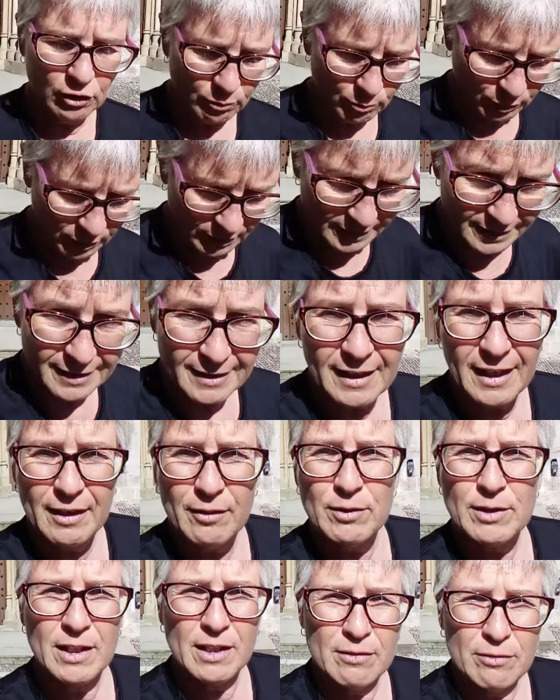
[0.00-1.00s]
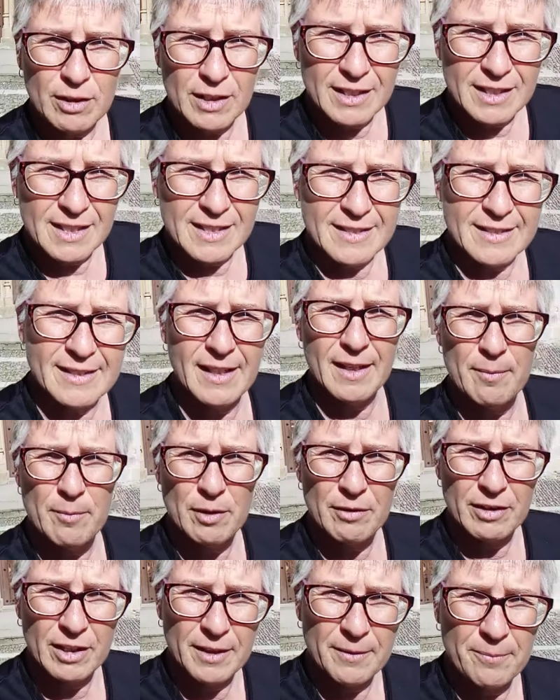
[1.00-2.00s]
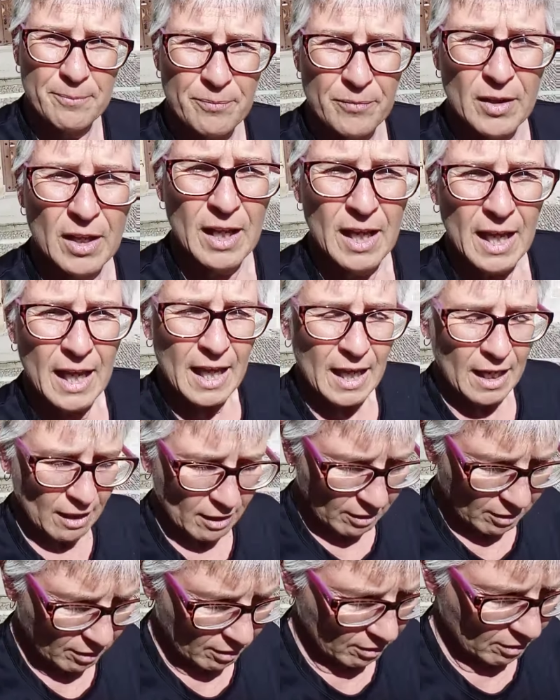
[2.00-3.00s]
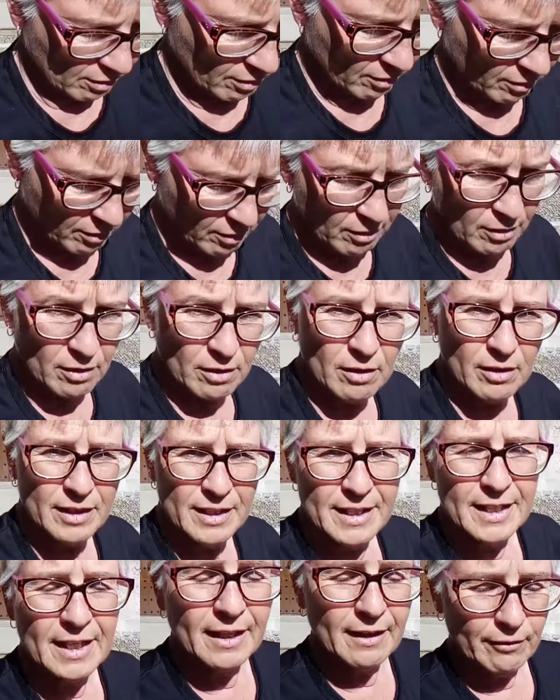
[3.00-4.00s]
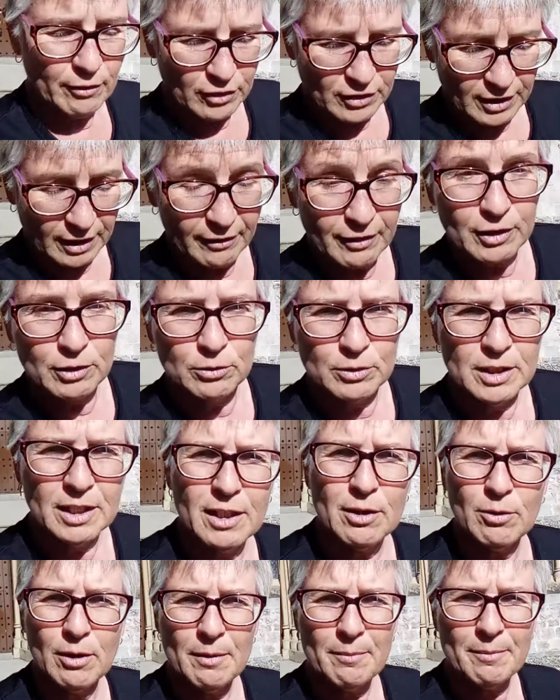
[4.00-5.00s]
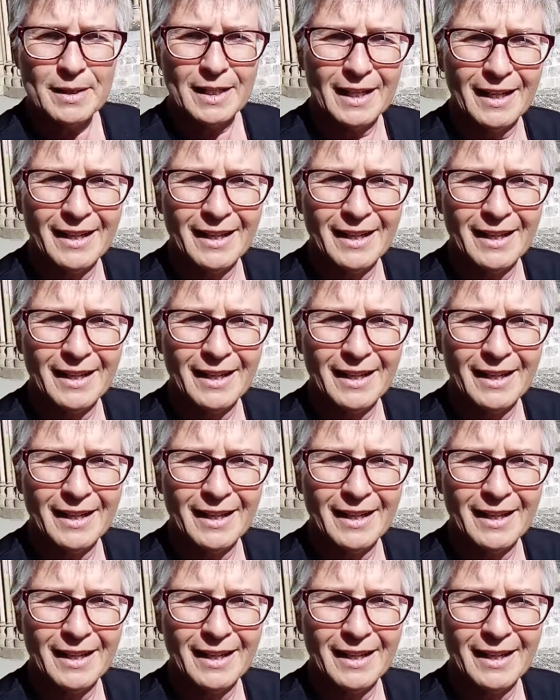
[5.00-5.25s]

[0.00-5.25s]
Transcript: Je monte les escaliers, vous allez voir l'église derrière moi, voilà. Euh, hier avant-hier avec Tony, quoi, mais